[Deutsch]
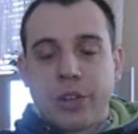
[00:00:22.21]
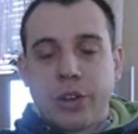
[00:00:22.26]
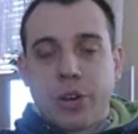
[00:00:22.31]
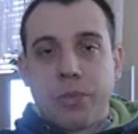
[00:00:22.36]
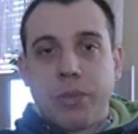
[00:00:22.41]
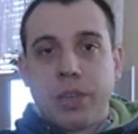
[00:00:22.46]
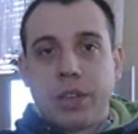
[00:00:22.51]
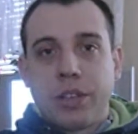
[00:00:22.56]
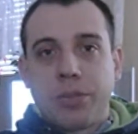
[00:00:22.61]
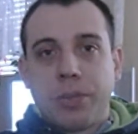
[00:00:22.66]

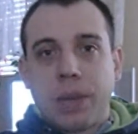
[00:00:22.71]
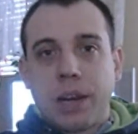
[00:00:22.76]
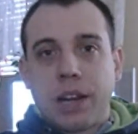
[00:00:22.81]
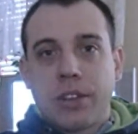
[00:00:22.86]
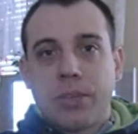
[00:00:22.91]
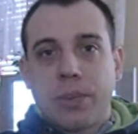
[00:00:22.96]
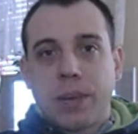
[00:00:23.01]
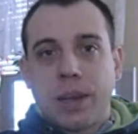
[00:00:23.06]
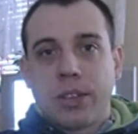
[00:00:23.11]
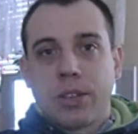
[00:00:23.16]
willkommen hier zu
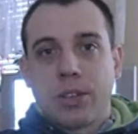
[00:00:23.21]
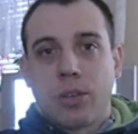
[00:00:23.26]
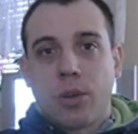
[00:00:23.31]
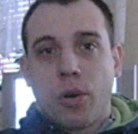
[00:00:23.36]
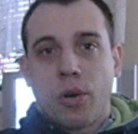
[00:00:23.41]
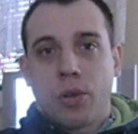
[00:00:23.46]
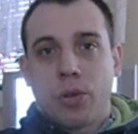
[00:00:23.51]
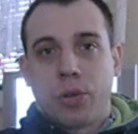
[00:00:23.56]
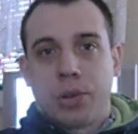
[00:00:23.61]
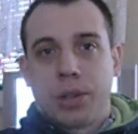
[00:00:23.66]
meiner zweiten
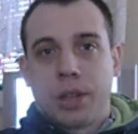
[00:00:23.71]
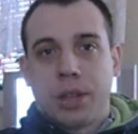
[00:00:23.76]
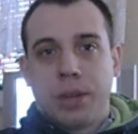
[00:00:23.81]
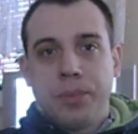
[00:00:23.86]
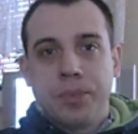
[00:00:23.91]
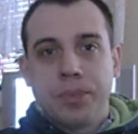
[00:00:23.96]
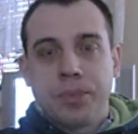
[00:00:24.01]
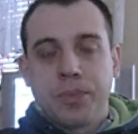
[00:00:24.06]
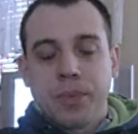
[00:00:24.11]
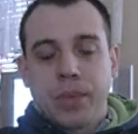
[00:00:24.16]

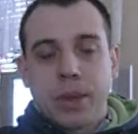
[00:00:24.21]
Talkrunde